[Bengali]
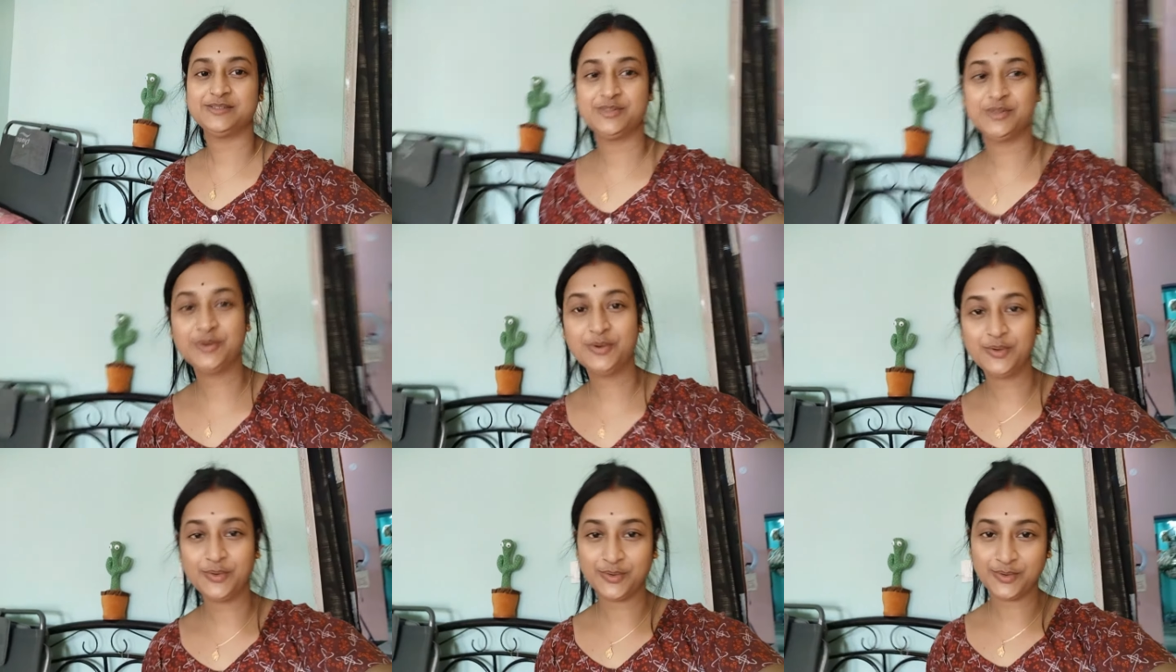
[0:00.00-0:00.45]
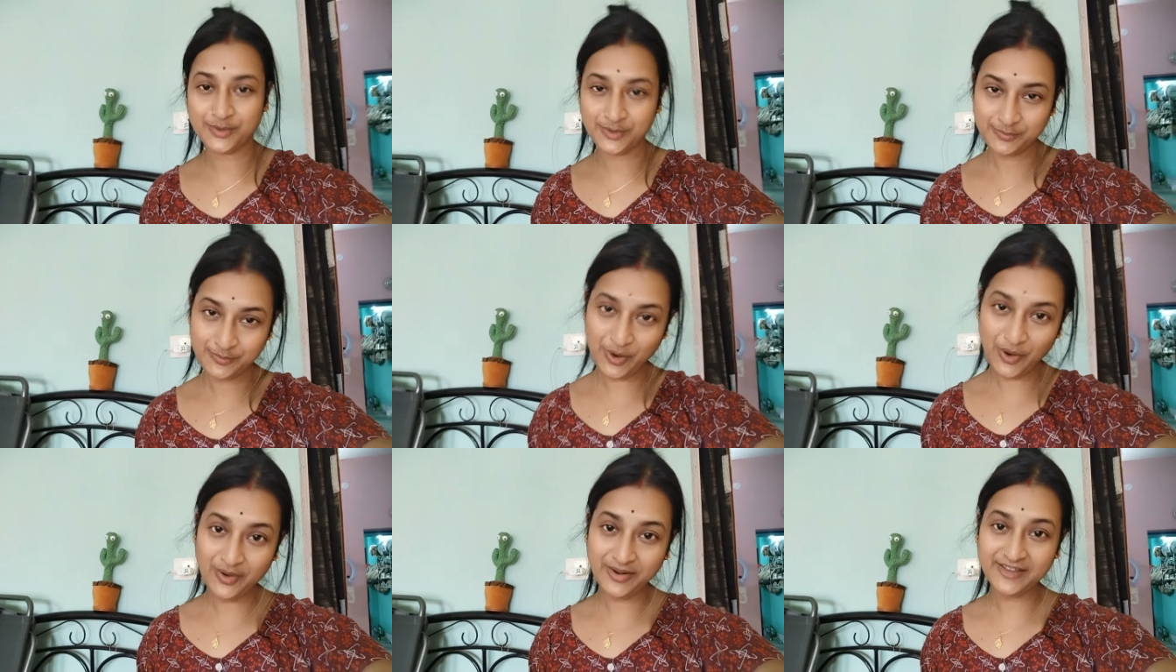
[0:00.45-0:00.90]
তো
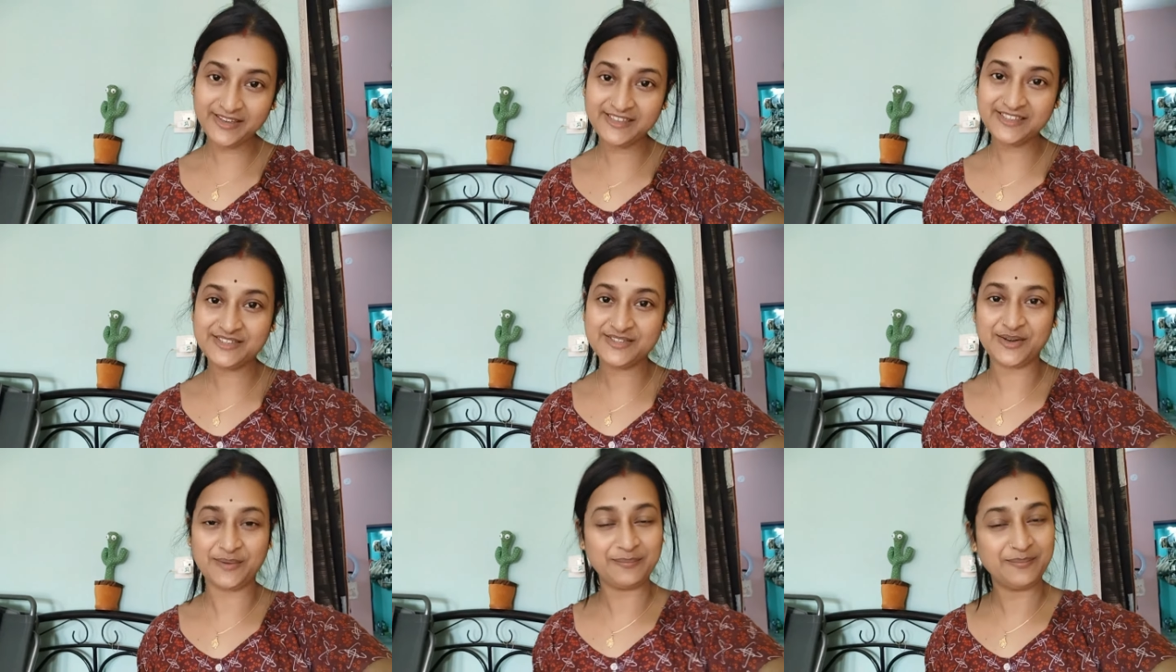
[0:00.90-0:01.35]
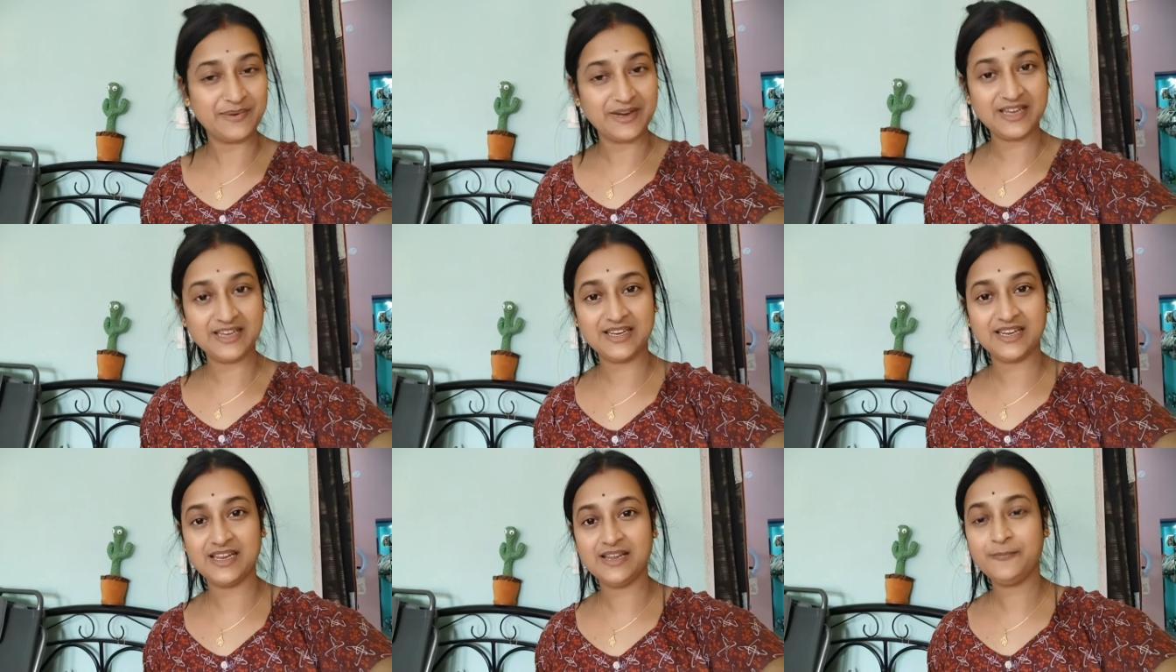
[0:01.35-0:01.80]
গুড মর্নিং
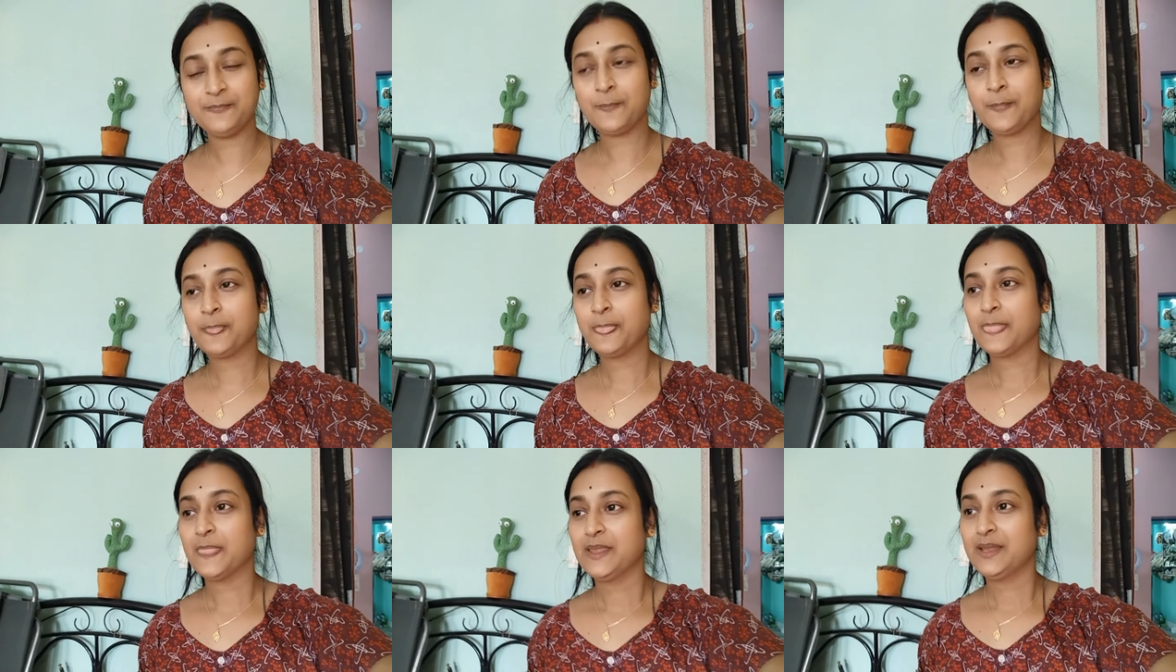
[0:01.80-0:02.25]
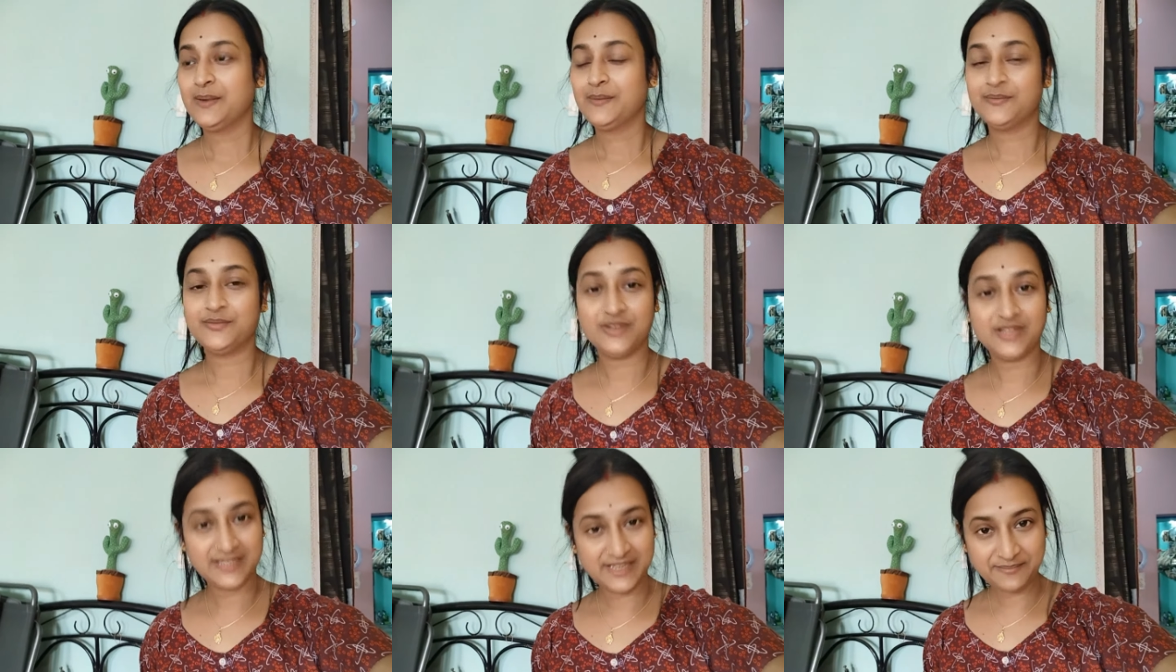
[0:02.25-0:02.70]
সবাইকে
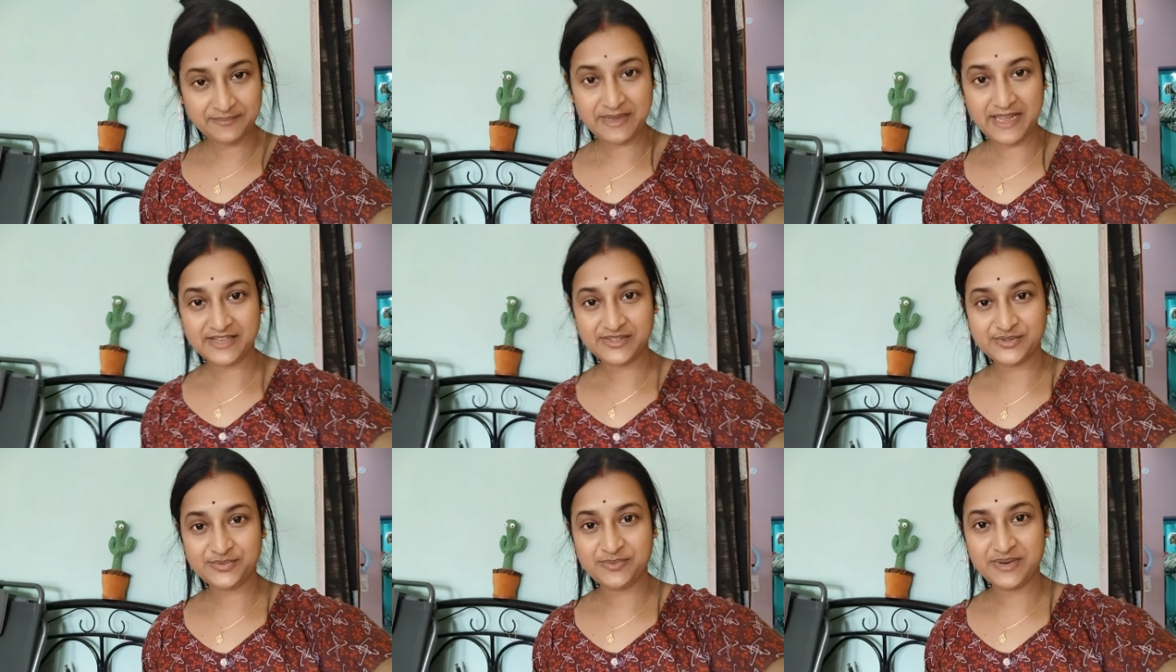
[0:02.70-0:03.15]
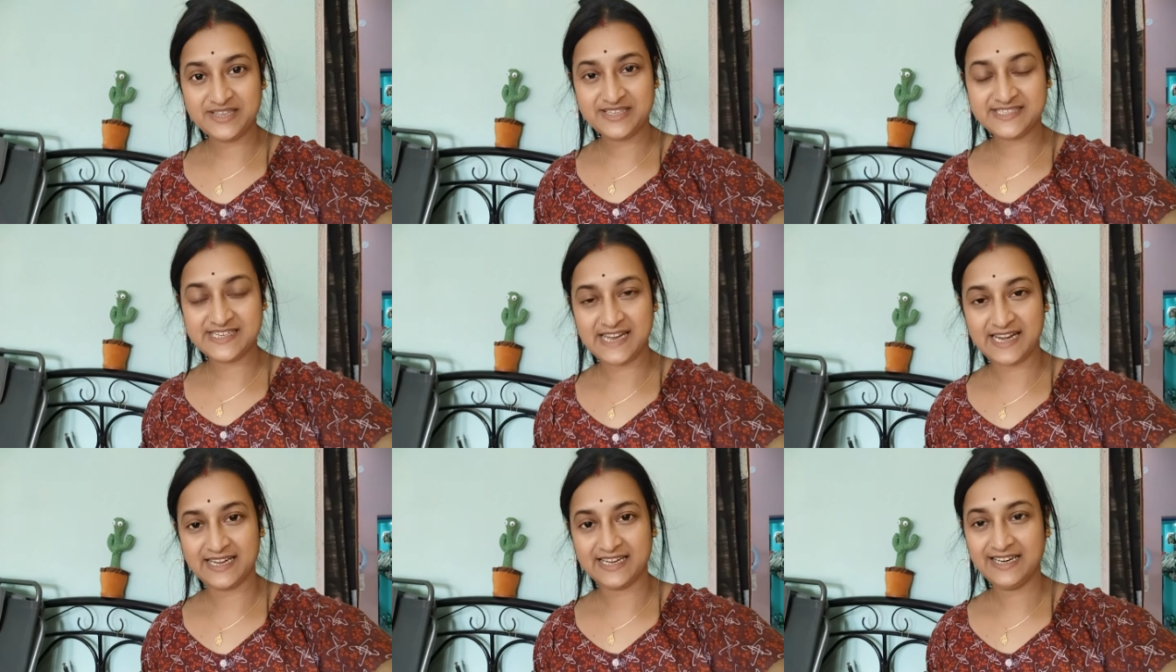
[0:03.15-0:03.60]
ওয়েলকাম ব্যাক টু মাই
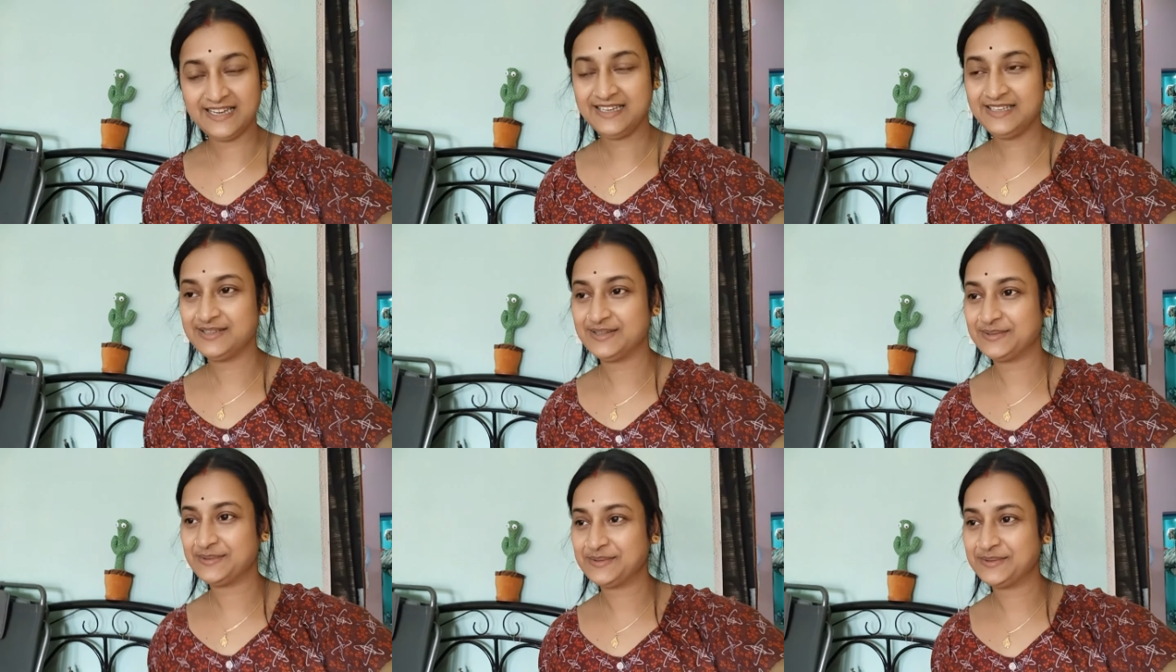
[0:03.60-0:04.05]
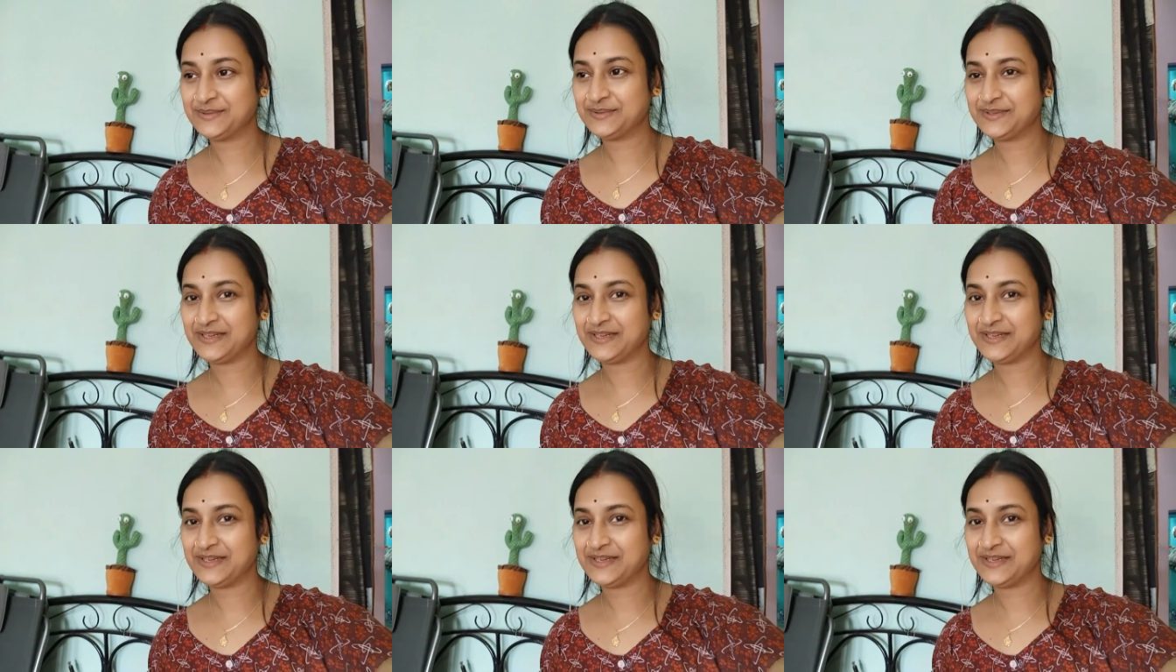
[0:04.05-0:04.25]
চ্যানেল তো